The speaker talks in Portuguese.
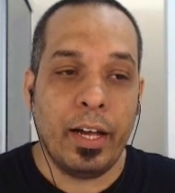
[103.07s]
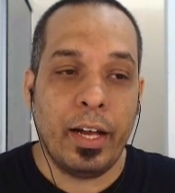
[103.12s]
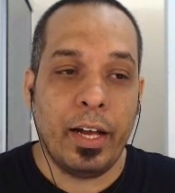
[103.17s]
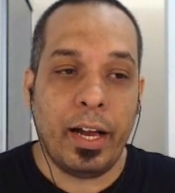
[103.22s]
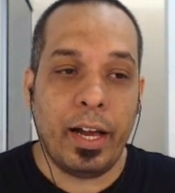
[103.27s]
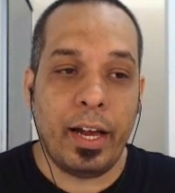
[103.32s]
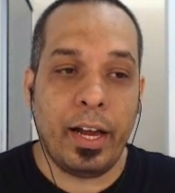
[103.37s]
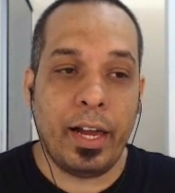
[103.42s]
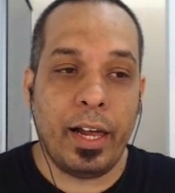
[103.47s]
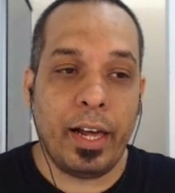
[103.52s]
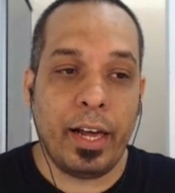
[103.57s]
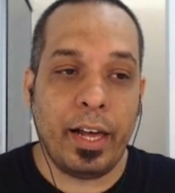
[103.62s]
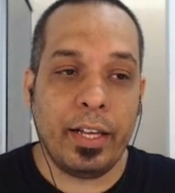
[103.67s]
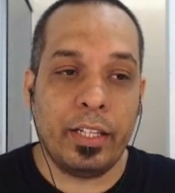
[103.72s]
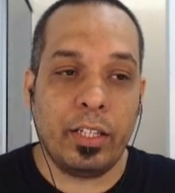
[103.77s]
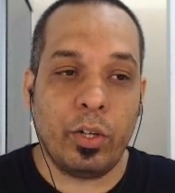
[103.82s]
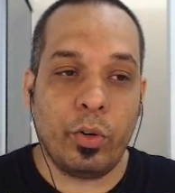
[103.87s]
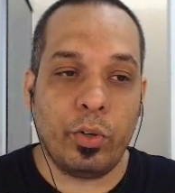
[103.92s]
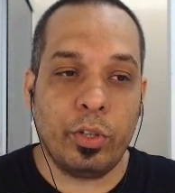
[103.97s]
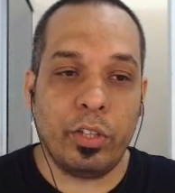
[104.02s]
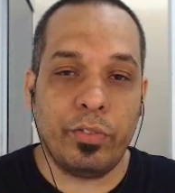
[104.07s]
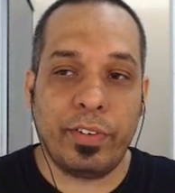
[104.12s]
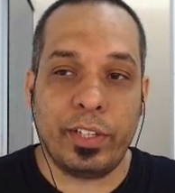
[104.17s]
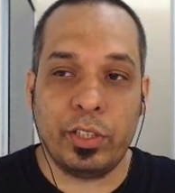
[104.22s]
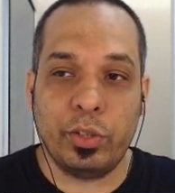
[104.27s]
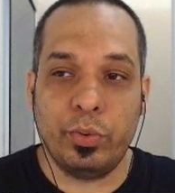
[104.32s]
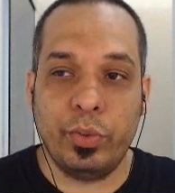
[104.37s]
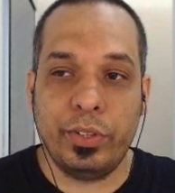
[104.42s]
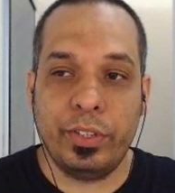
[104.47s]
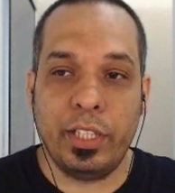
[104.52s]
É, então quando eu
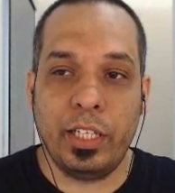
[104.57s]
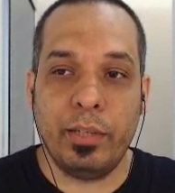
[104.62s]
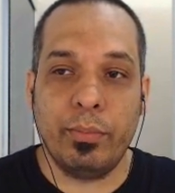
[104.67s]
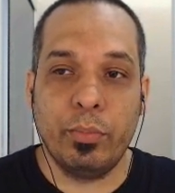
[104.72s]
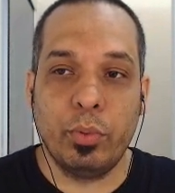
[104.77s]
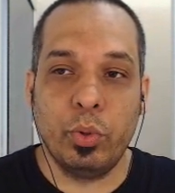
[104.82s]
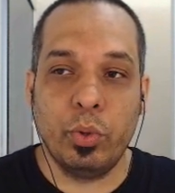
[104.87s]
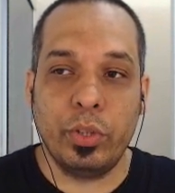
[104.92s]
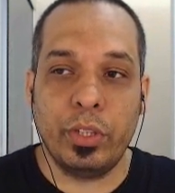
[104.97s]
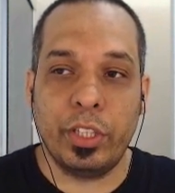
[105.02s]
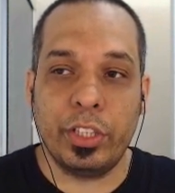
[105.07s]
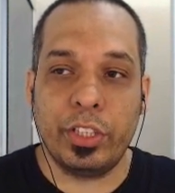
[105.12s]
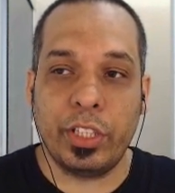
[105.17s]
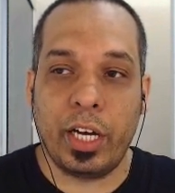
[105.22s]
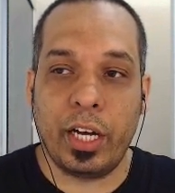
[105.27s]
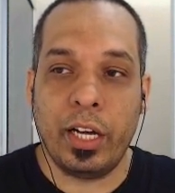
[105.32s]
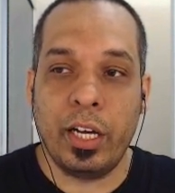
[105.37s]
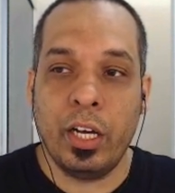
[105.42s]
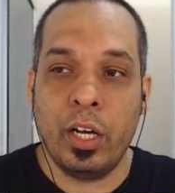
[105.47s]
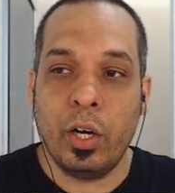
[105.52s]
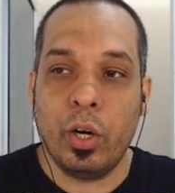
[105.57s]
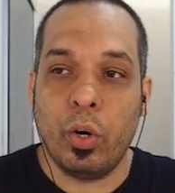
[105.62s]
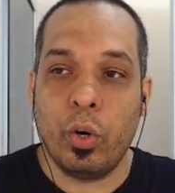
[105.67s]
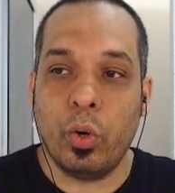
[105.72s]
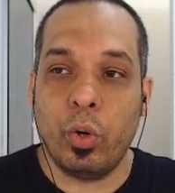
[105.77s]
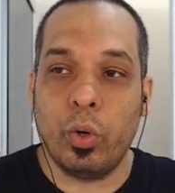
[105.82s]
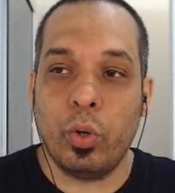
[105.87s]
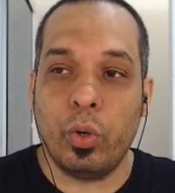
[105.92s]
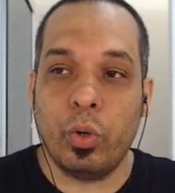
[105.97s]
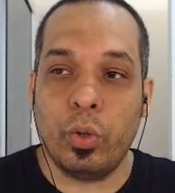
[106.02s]
faço isso ele muda já
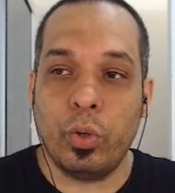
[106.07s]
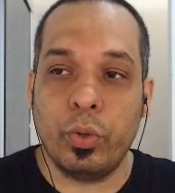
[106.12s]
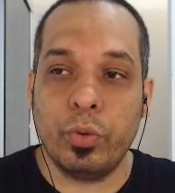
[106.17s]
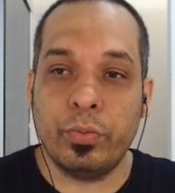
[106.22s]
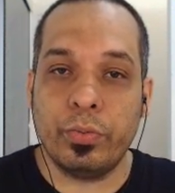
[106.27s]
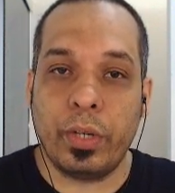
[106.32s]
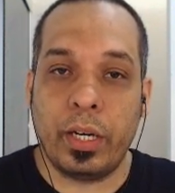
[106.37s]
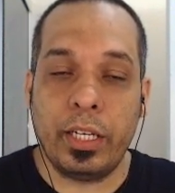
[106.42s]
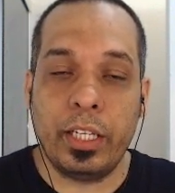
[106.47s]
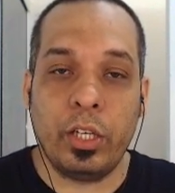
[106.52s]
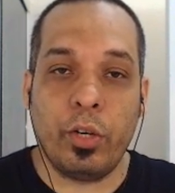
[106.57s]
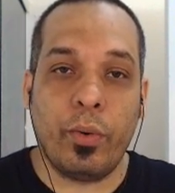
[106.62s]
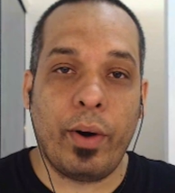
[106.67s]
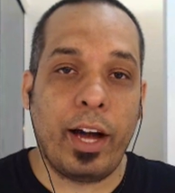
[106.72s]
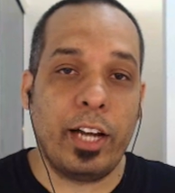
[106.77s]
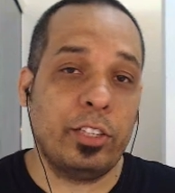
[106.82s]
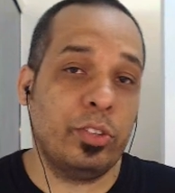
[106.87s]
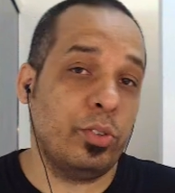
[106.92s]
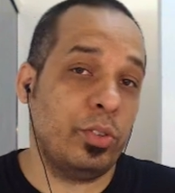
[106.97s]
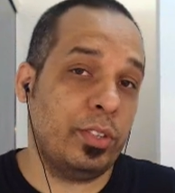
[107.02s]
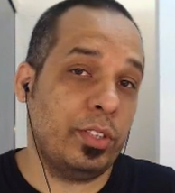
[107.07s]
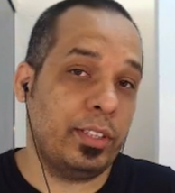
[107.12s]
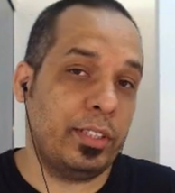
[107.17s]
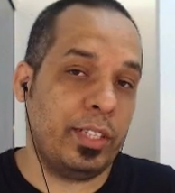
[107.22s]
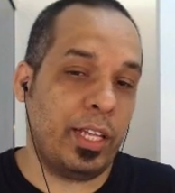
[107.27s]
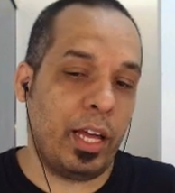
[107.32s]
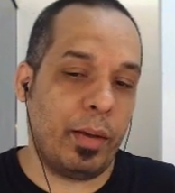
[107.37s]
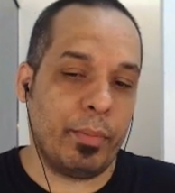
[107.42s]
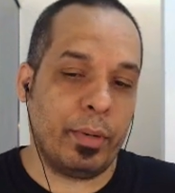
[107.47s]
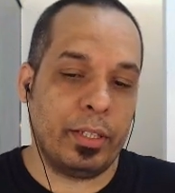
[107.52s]
o, a linguagem do
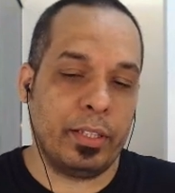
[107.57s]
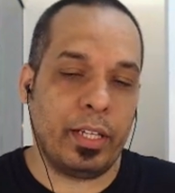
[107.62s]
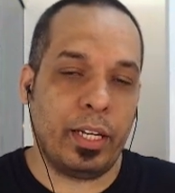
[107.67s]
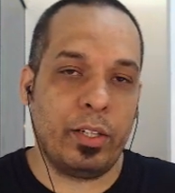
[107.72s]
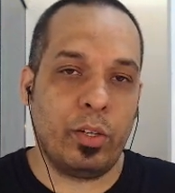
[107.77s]
sistema, tá?